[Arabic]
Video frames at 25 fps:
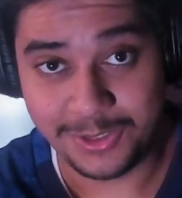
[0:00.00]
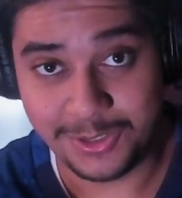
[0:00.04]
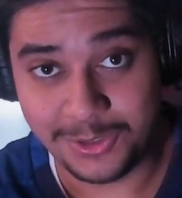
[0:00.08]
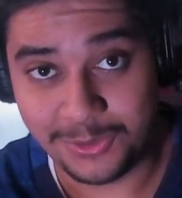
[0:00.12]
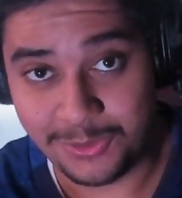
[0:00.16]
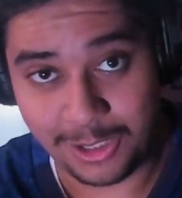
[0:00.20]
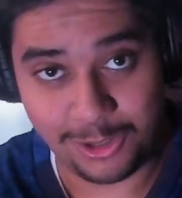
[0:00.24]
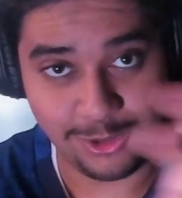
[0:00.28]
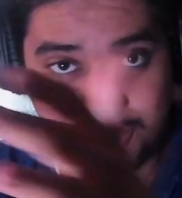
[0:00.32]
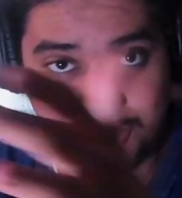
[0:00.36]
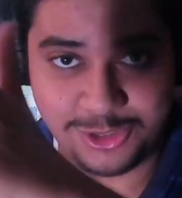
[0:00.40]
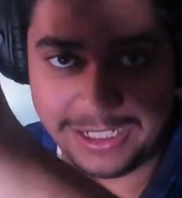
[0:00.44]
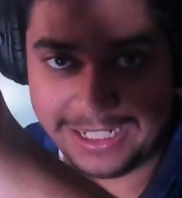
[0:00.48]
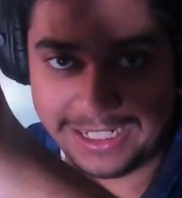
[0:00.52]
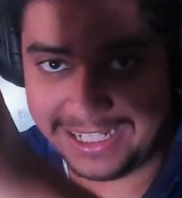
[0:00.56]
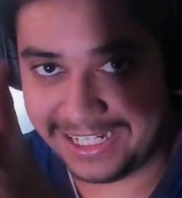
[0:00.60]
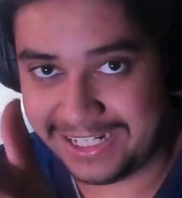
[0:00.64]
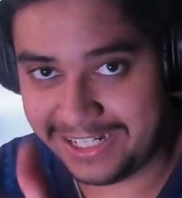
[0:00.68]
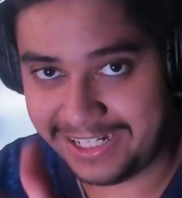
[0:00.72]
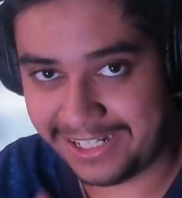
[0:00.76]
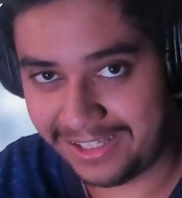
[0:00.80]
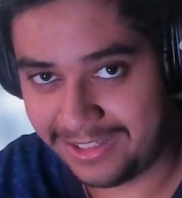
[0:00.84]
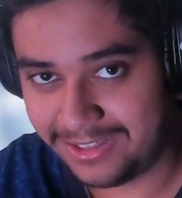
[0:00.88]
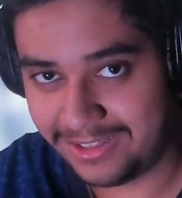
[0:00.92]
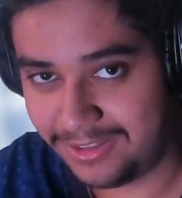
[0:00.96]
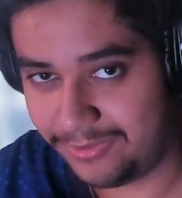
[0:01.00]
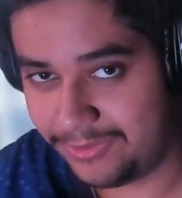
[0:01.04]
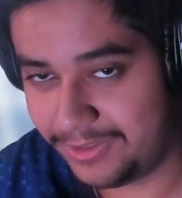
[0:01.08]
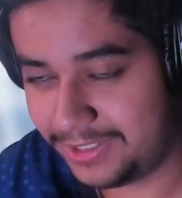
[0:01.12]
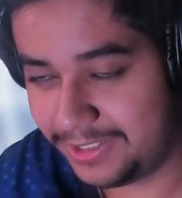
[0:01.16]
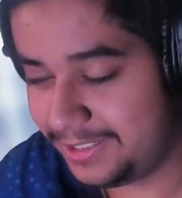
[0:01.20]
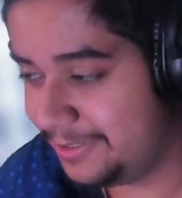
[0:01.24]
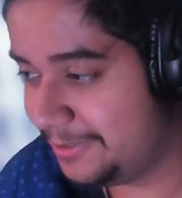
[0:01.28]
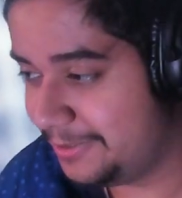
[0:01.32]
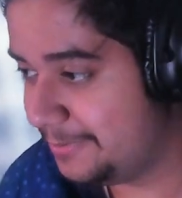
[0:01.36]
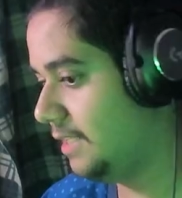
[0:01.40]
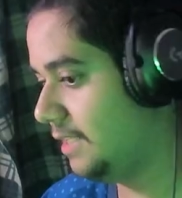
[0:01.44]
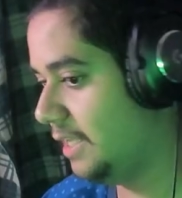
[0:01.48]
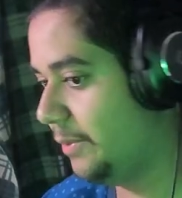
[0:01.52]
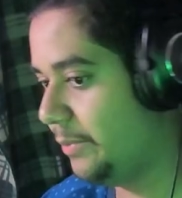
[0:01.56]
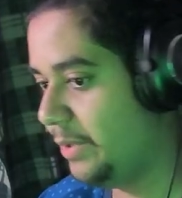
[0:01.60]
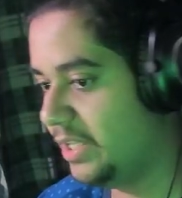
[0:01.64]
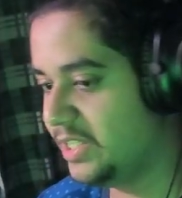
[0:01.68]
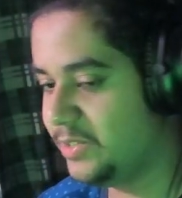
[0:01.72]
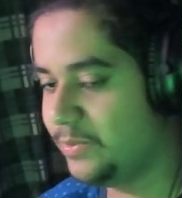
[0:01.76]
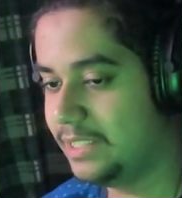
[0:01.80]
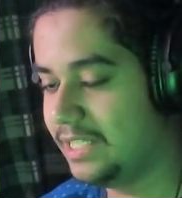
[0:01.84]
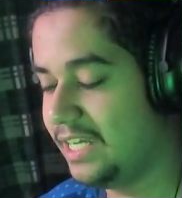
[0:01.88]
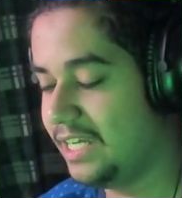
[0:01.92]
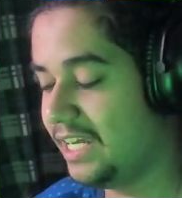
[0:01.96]
واخش اللي على ردة الفعل طيب يا
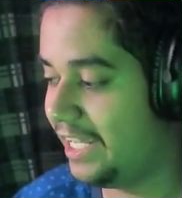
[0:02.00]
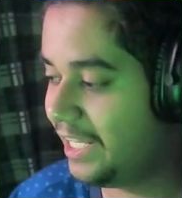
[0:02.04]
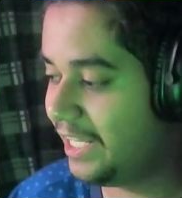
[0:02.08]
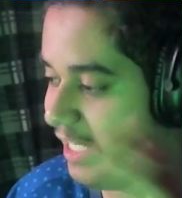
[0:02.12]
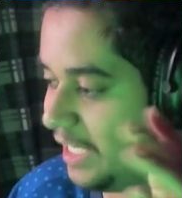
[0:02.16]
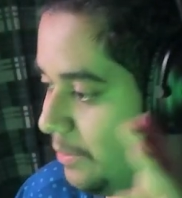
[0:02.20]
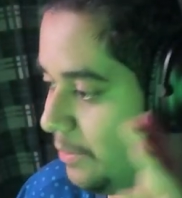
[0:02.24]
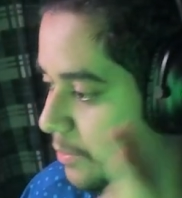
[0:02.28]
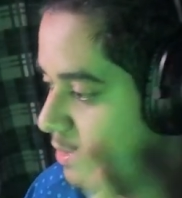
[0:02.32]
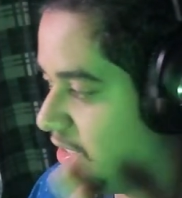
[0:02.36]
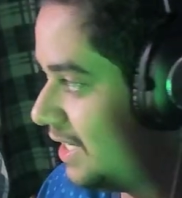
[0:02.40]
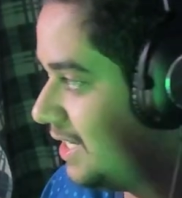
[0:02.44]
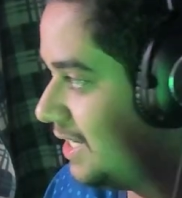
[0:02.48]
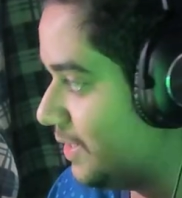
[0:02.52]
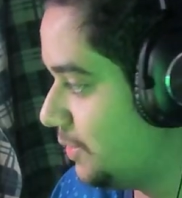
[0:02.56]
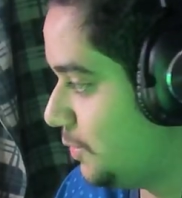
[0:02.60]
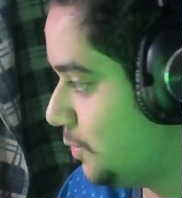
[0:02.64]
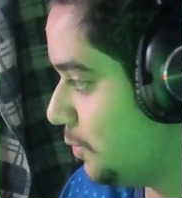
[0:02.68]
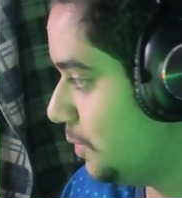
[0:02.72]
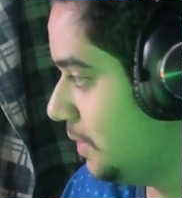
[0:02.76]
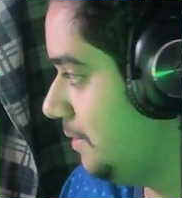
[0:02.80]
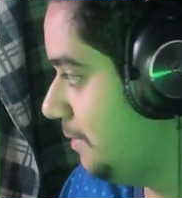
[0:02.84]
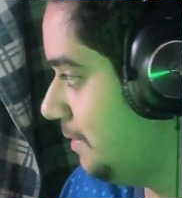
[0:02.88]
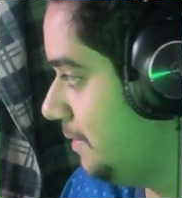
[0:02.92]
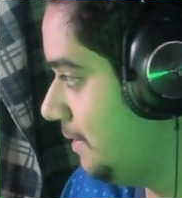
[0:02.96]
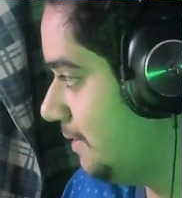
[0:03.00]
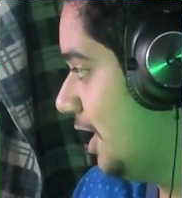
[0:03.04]
جماعه الخير انا متاخر شوي